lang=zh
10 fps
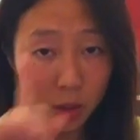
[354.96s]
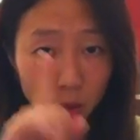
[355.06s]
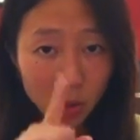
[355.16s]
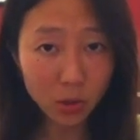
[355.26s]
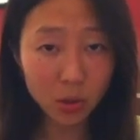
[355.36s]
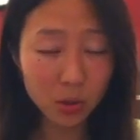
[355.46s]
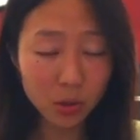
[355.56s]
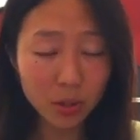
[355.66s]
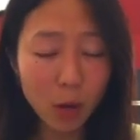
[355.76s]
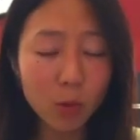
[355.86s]
事实
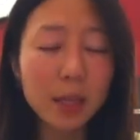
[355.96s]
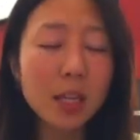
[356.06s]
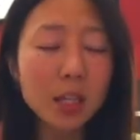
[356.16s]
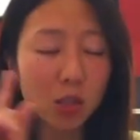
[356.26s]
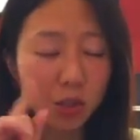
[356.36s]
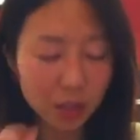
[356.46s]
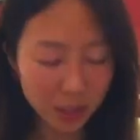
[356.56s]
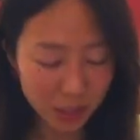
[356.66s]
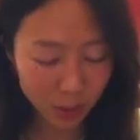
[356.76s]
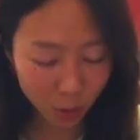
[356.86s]
是，当我们一直
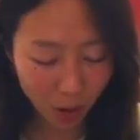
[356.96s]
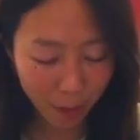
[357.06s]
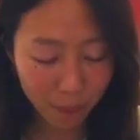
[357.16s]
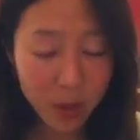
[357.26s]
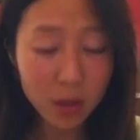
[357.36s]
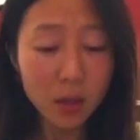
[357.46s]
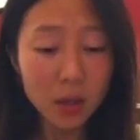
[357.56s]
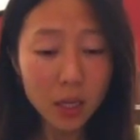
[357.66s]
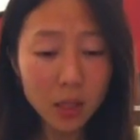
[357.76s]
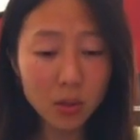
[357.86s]
习惯，
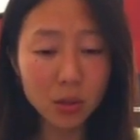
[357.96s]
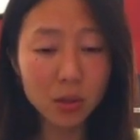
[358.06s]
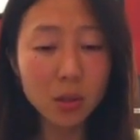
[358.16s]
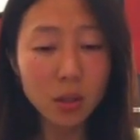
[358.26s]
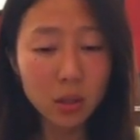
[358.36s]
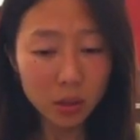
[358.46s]
一直。